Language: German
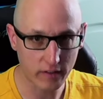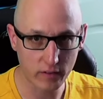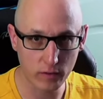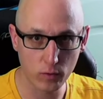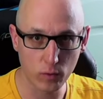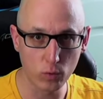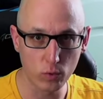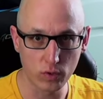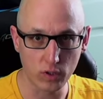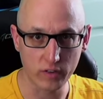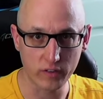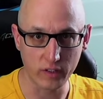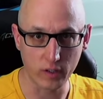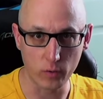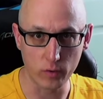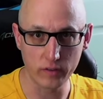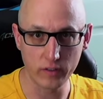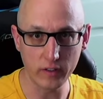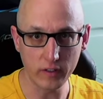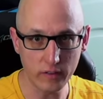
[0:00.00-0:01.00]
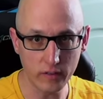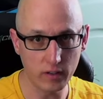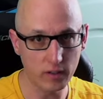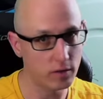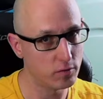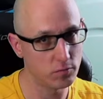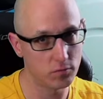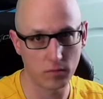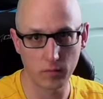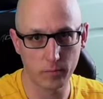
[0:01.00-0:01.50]
das ein guter Sound ist,
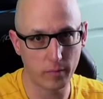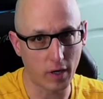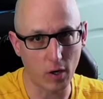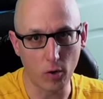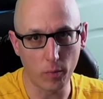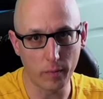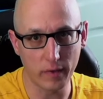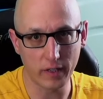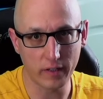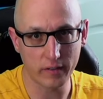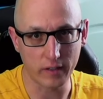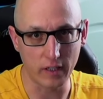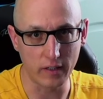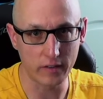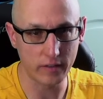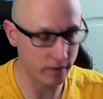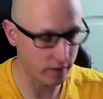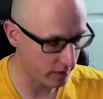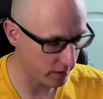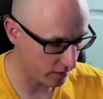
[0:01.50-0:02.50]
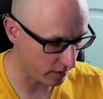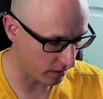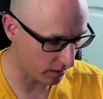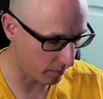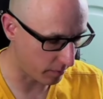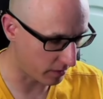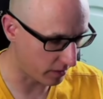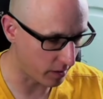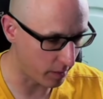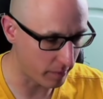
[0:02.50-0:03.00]
braucht man das alles nicht.
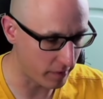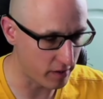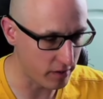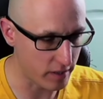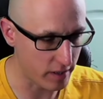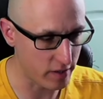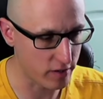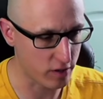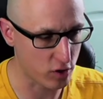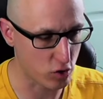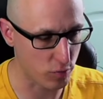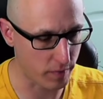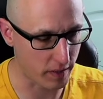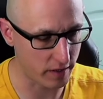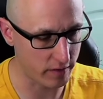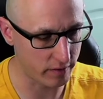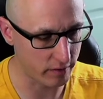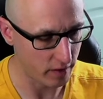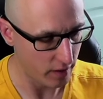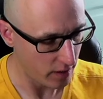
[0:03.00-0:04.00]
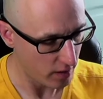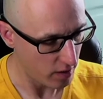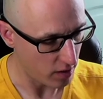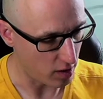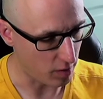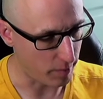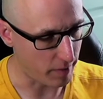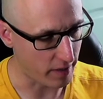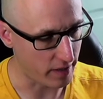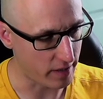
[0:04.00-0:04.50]
Aber da bin ich echt gespannt,
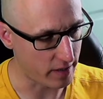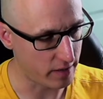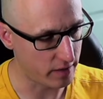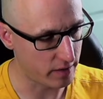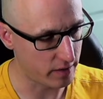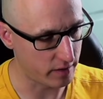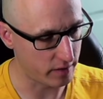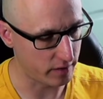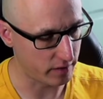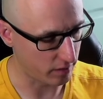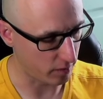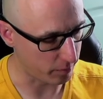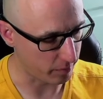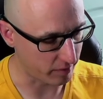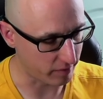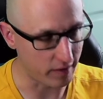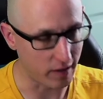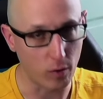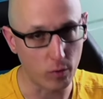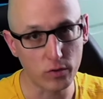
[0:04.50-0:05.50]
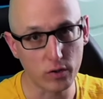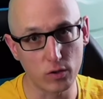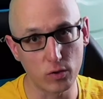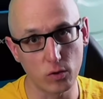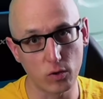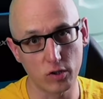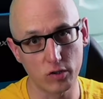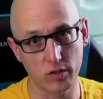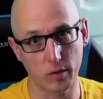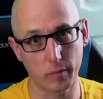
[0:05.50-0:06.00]
ob, ein, äh, ob das laut
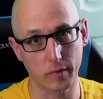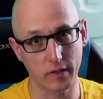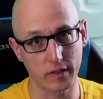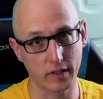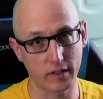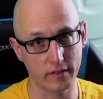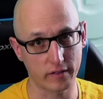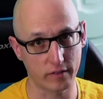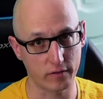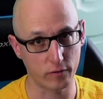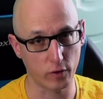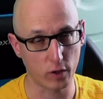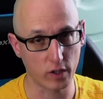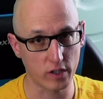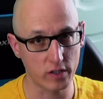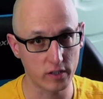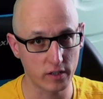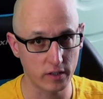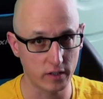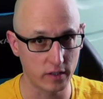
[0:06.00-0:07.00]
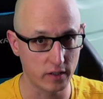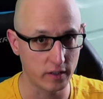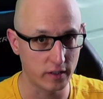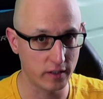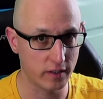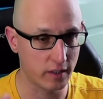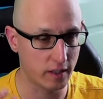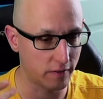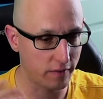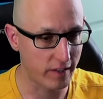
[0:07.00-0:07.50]
genug ist, ob man das wirklich äh,
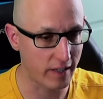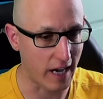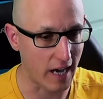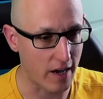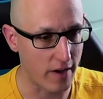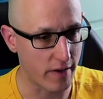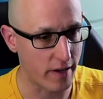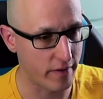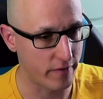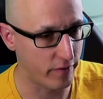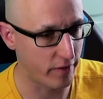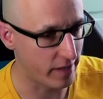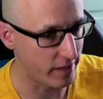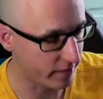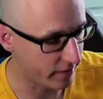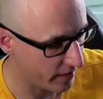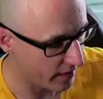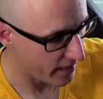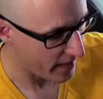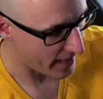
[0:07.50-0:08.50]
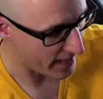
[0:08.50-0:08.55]
in der VR-Welt